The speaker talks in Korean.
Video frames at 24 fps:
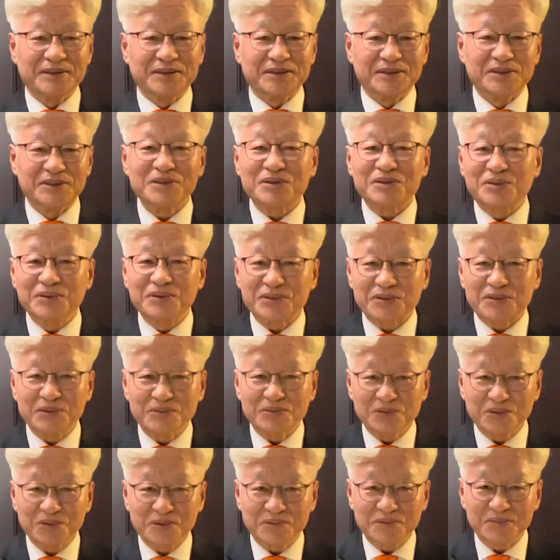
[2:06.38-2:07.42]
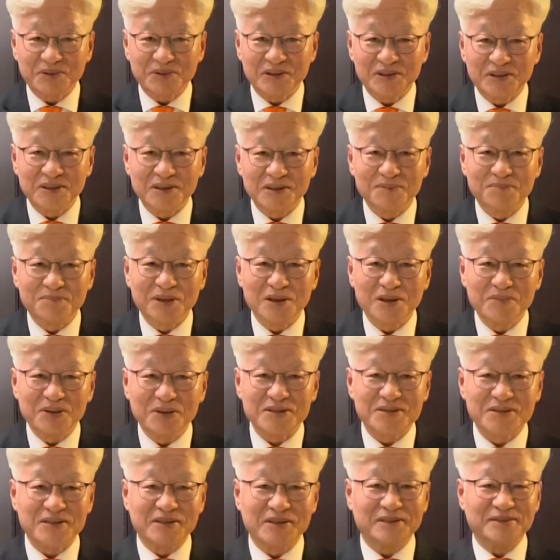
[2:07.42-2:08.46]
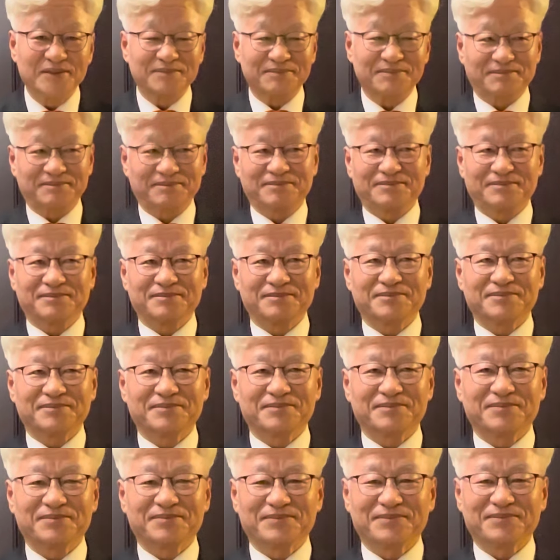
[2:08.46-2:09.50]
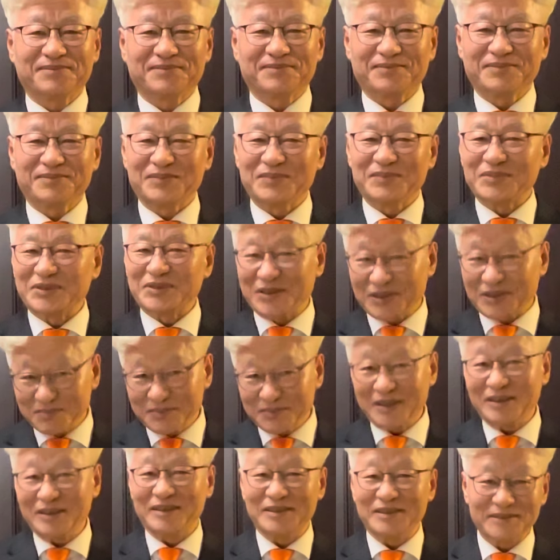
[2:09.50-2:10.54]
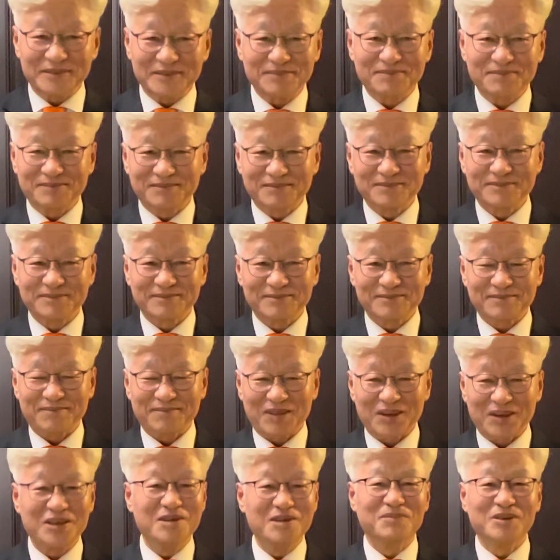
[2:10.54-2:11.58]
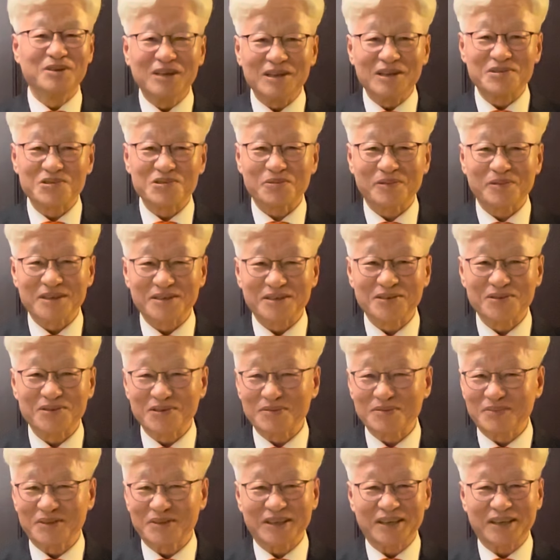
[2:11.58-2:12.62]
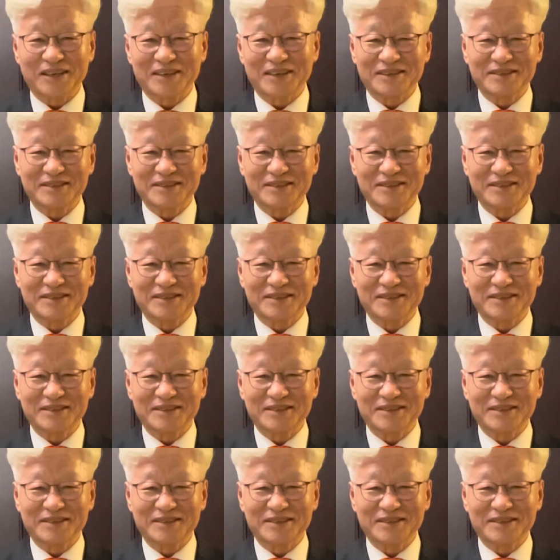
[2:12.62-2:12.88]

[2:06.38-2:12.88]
저는 그 성도님들을 뵈면서 정말 힘을 낼 수가 있었습니다.